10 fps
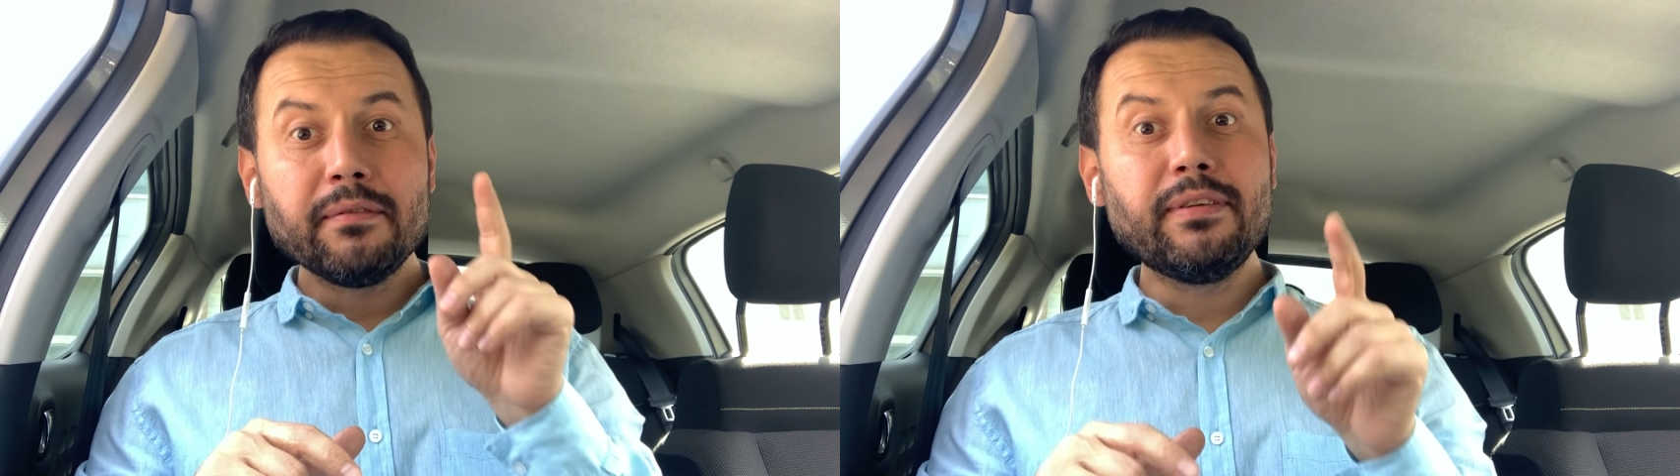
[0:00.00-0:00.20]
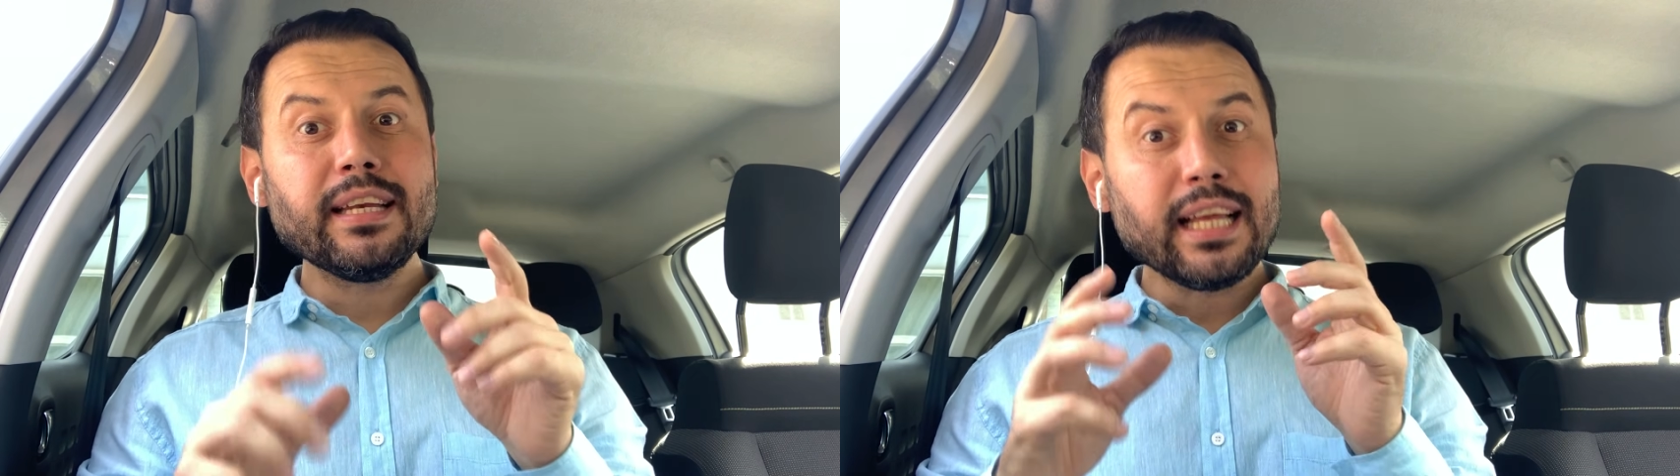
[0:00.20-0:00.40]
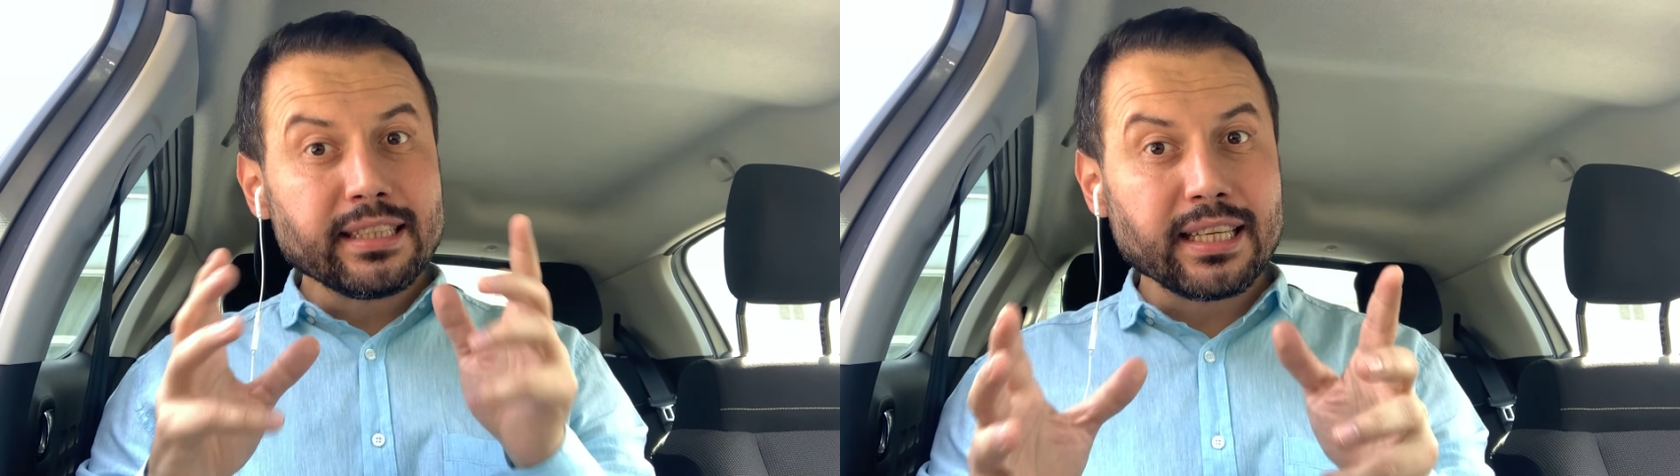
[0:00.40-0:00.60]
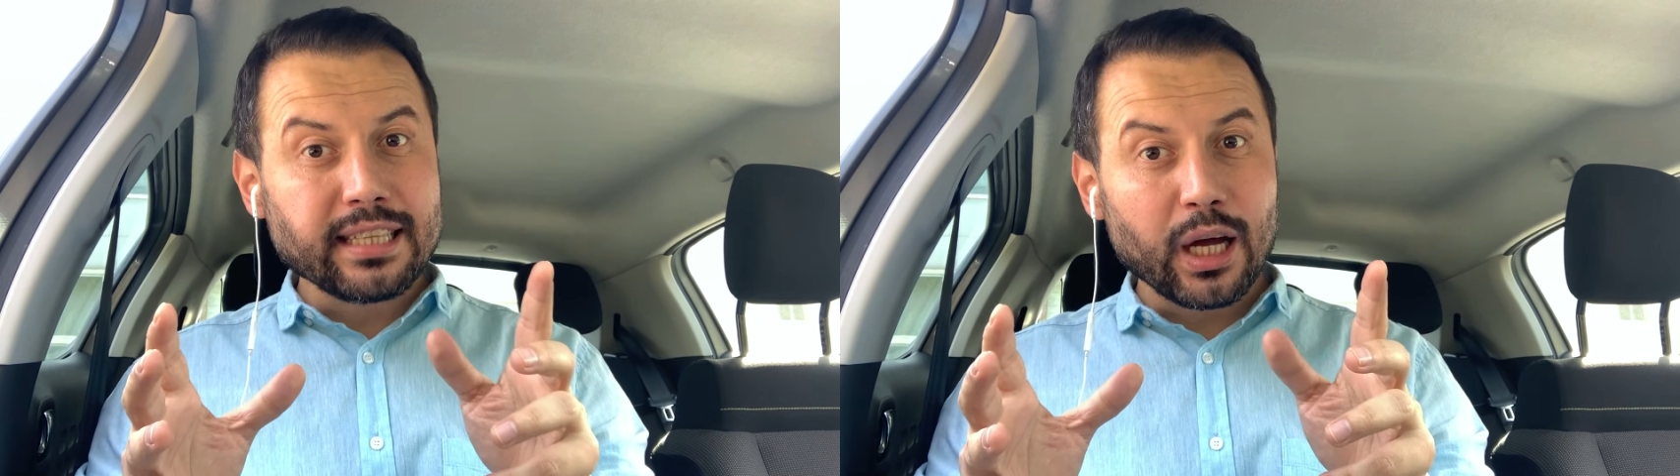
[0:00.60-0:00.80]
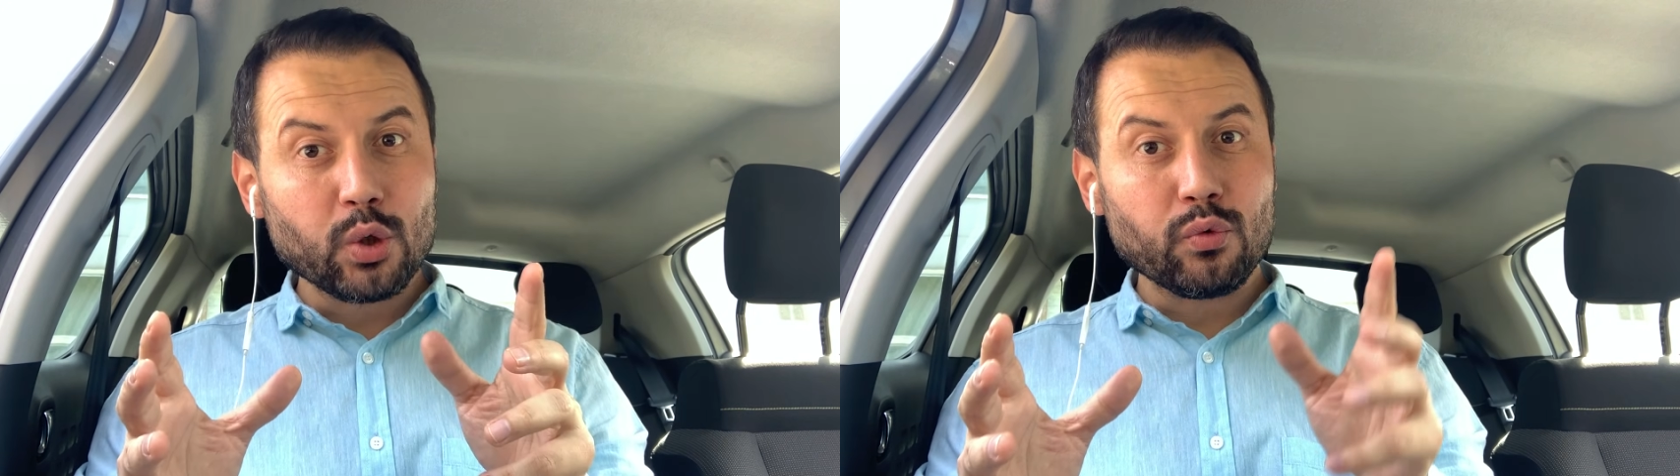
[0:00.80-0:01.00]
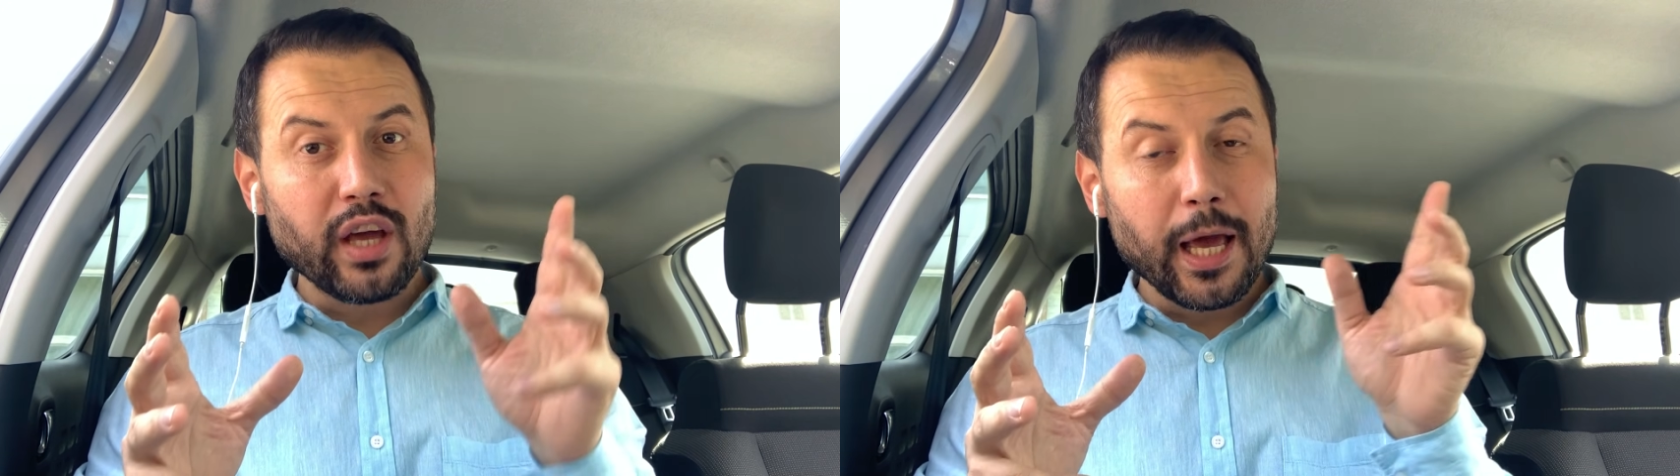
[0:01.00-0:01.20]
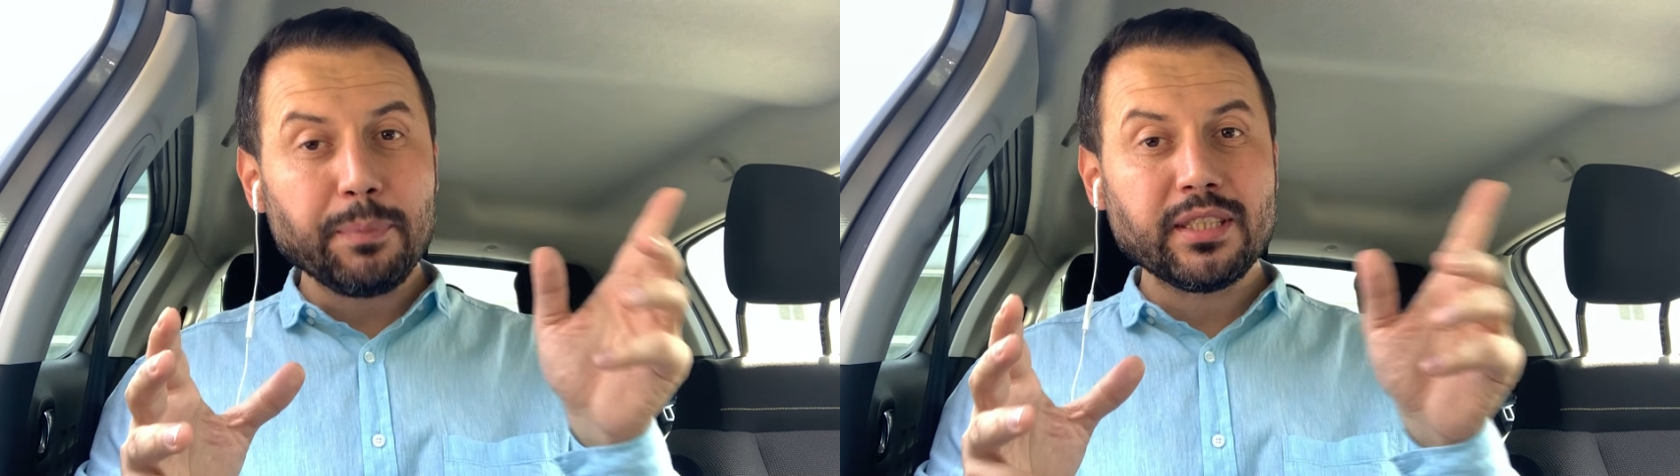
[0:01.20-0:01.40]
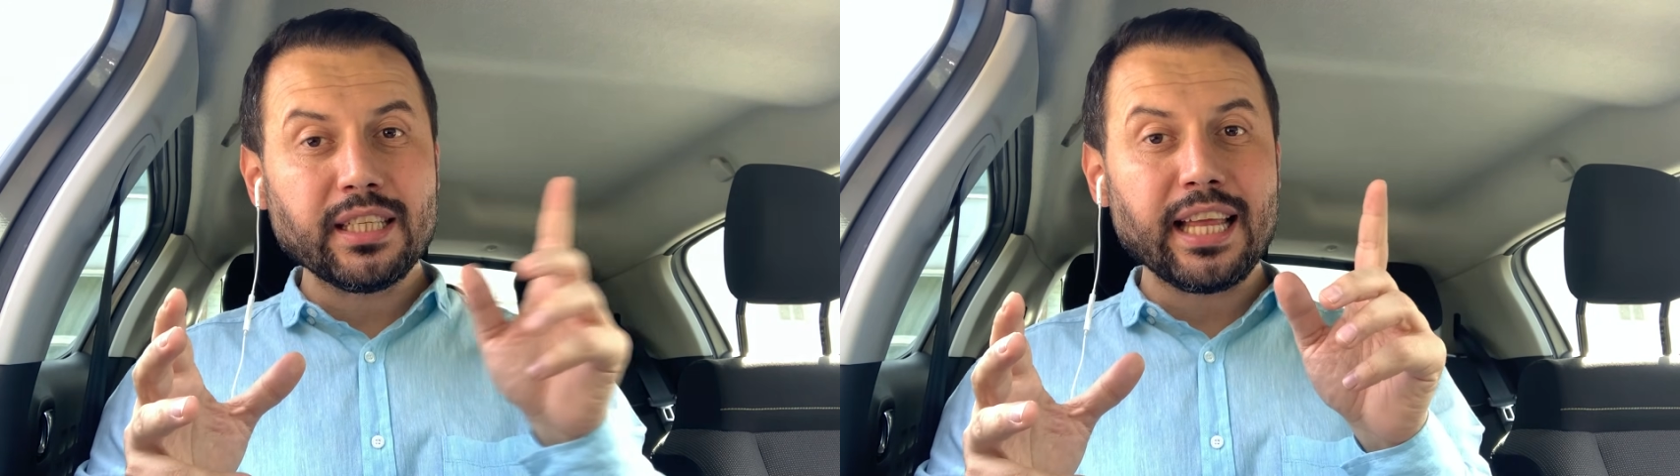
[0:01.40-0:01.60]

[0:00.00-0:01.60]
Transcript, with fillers: ve ne tesadüf hepsi